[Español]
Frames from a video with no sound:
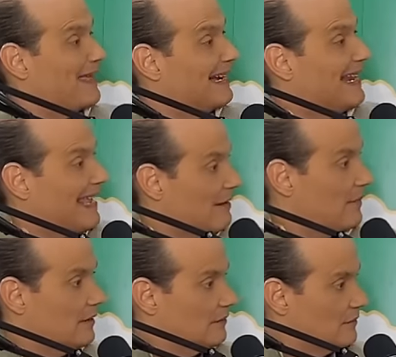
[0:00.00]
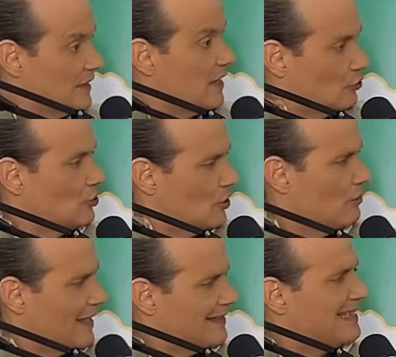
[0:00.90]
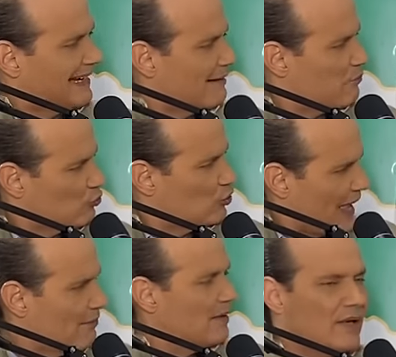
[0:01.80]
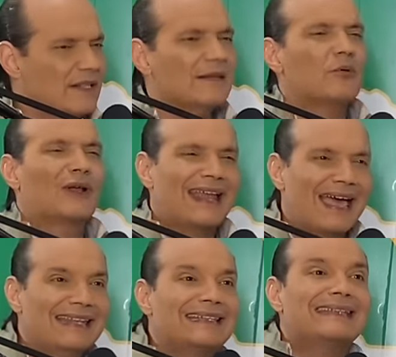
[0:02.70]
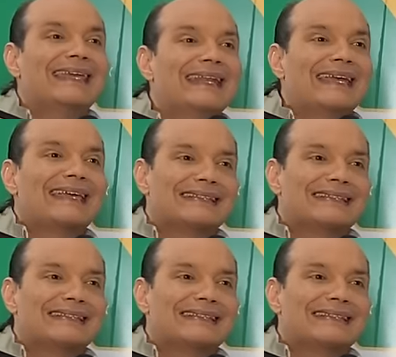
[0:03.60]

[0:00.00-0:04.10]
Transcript: PRM. Y esto sí lo voy a decir responsablemente porque la gente tiene